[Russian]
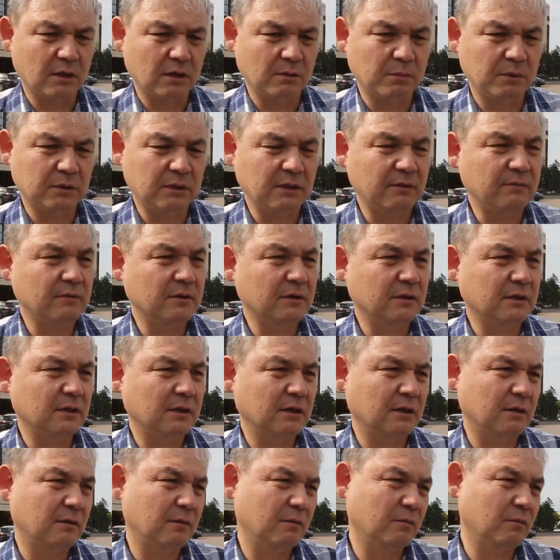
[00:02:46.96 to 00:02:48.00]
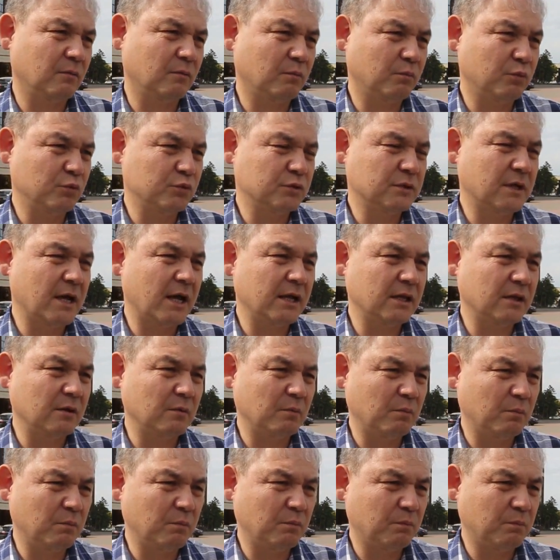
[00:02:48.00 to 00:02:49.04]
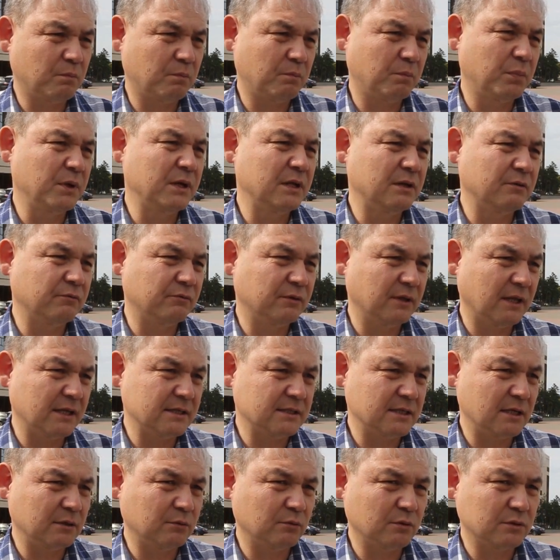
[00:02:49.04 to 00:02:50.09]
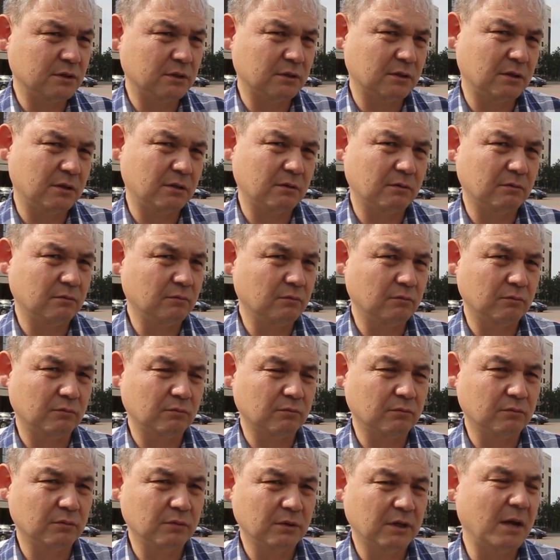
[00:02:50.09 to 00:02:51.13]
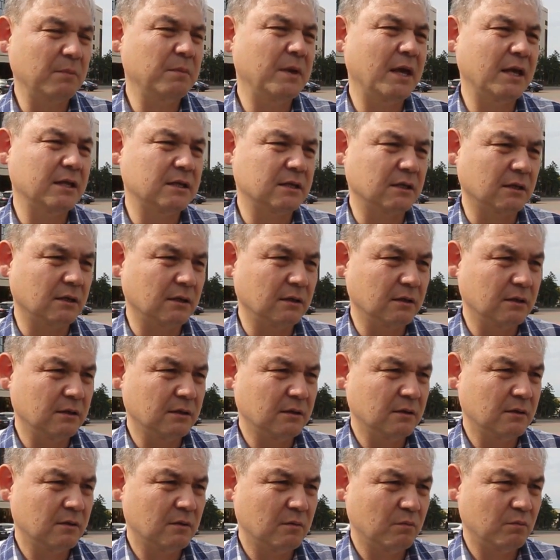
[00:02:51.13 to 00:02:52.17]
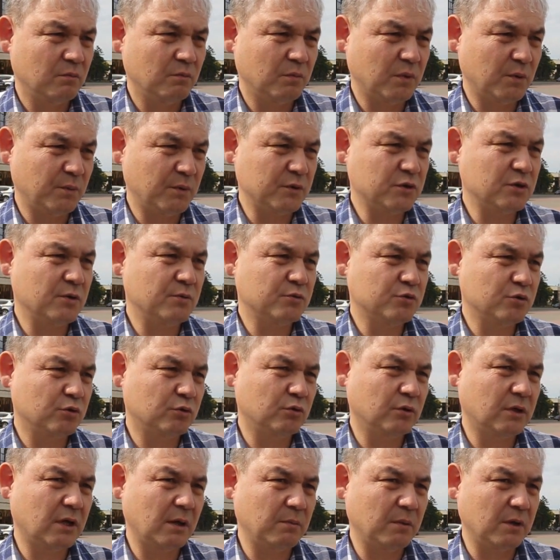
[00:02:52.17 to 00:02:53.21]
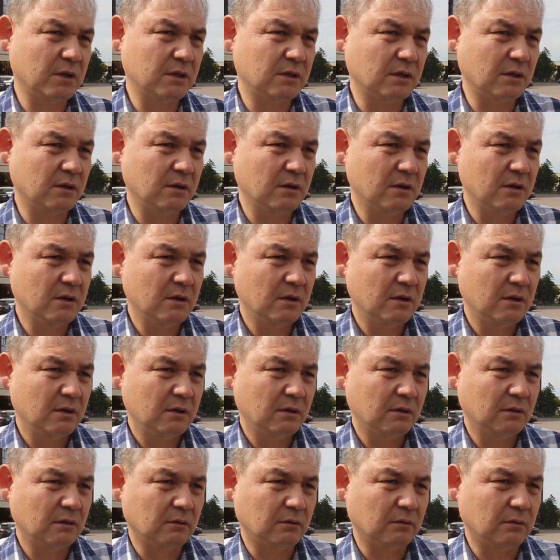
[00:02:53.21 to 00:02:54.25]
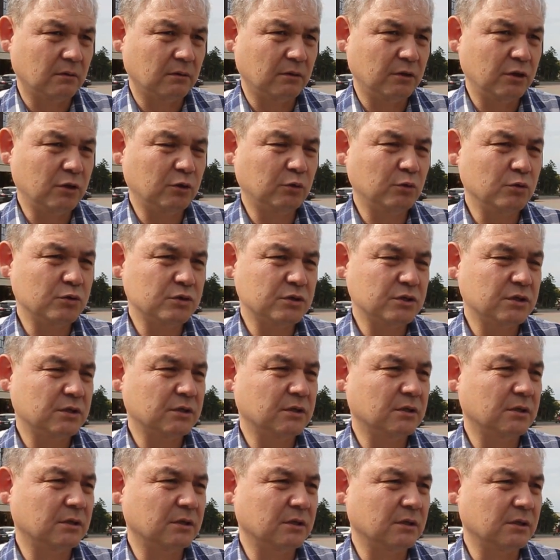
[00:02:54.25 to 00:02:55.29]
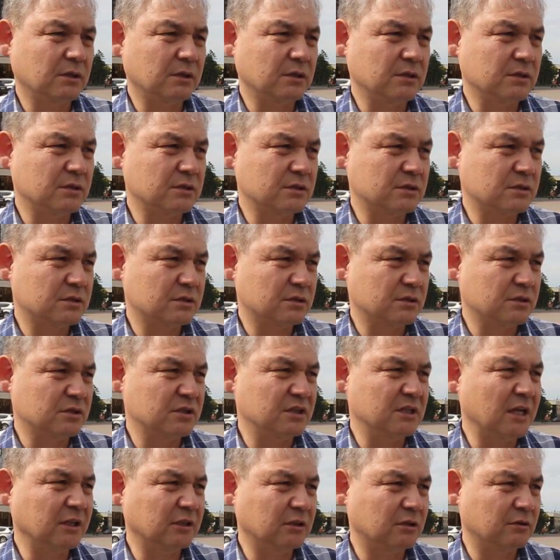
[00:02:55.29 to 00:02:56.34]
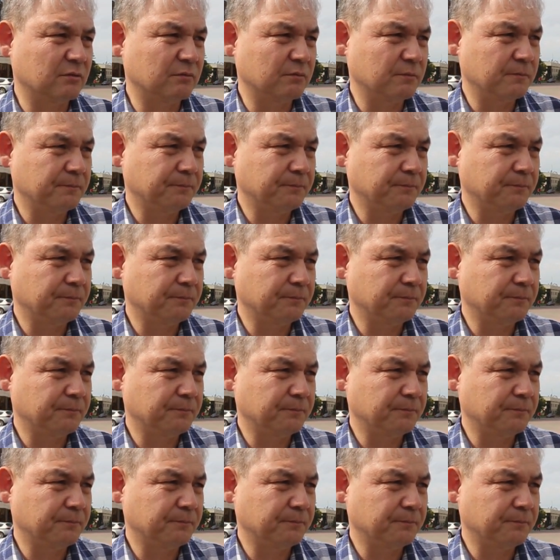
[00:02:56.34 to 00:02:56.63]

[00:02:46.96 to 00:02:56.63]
Обыкновенное пускание пыли в глаза, то есть это ну, комедия. По большому счету комедия. Э, никто же из сенаторов